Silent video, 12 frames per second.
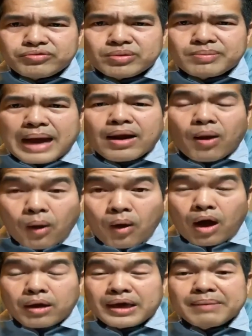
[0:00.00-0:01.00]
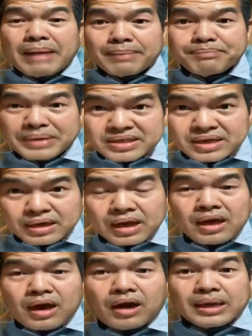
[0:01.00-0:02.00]
vừa bàn lò ở kia bàn pin chật
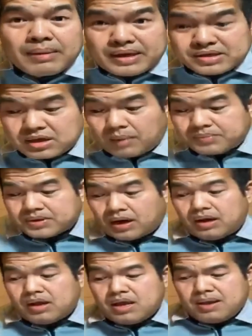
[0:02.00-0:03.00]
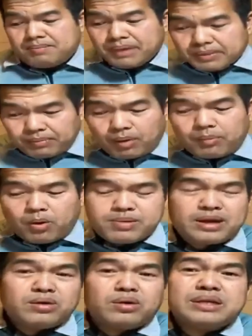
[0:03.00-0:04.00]
ở kia bàn scop scop miên bom bom
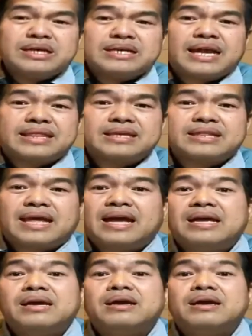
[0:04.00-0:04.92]
nhá nó còn về thàn tiết ha